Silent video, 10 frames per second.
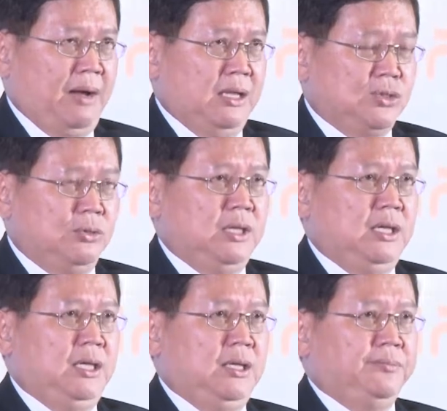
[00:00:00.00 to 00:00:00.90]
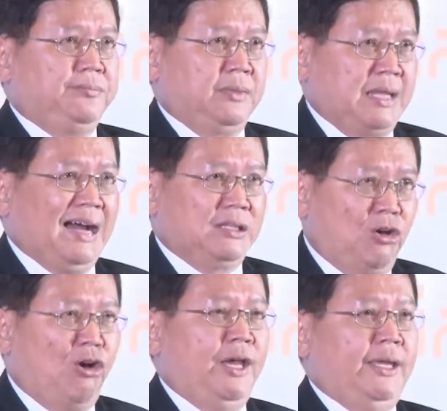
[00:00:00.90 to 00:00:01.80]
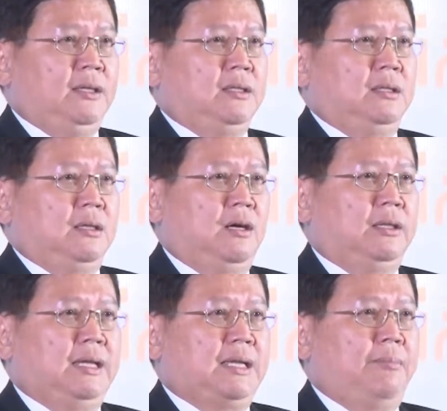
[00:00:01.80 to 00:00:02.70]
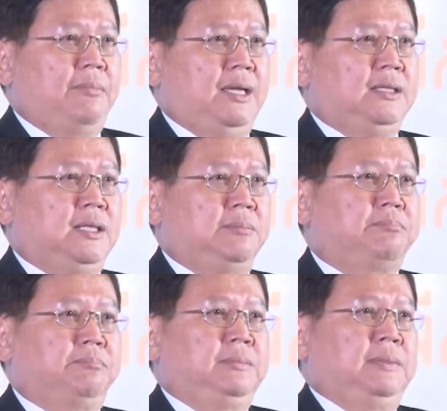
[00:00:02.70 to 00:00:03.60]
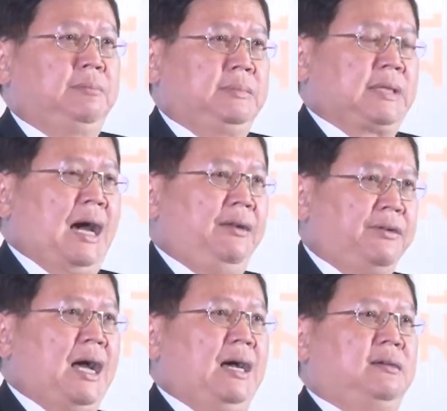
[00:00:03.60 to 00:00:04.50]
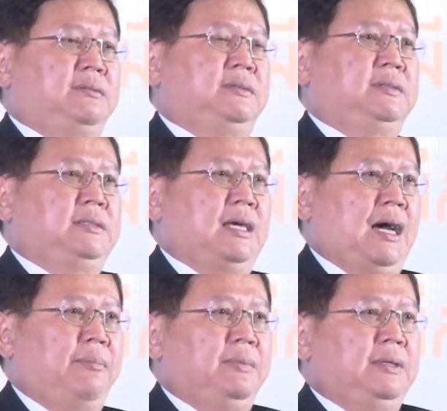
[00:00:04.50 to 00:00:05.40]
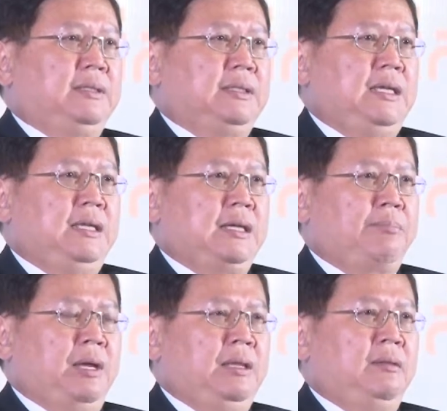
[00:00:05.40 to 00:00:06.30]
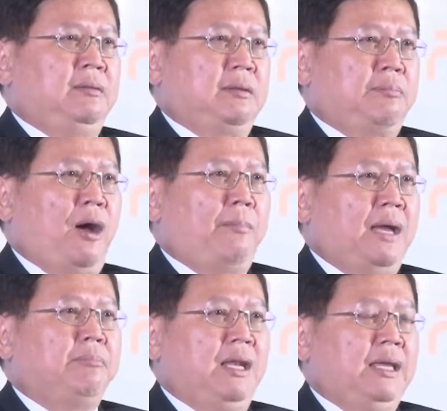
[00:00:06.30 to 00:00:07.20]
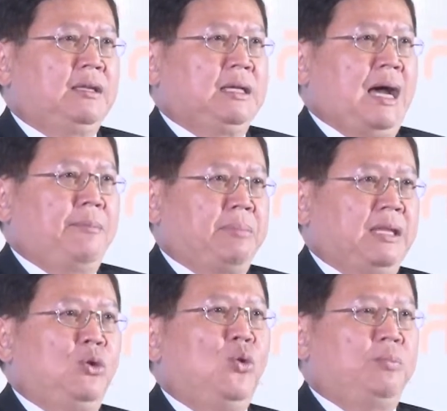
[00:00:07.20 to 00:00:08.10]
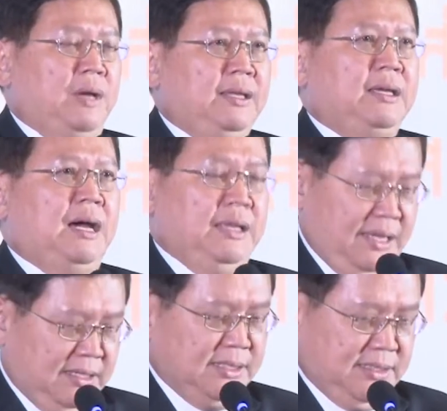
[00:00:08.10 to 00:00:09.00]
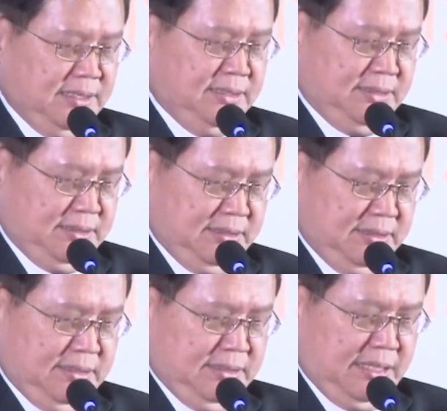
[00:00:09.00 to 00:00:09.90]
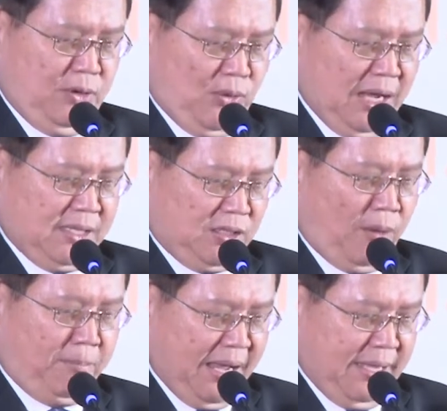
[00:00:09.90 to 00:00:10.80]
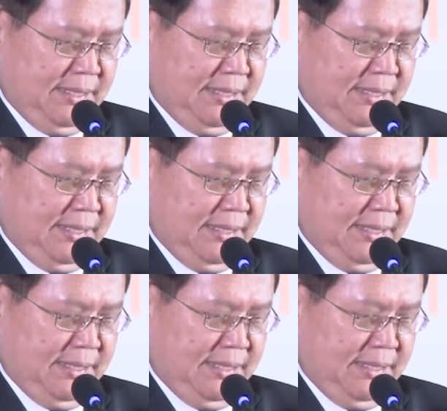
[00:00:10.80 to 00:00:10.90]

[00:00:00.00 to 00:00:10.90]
ฐบาลชุดนี้อย่างน้อยก็ได้ทำให้เกิดฐานรากนะครับที่จะเป็นเพาะพันธุ์เมล็ดการปฏิรูปให้ให้เกิดขึ้นในโอกาสต่อไป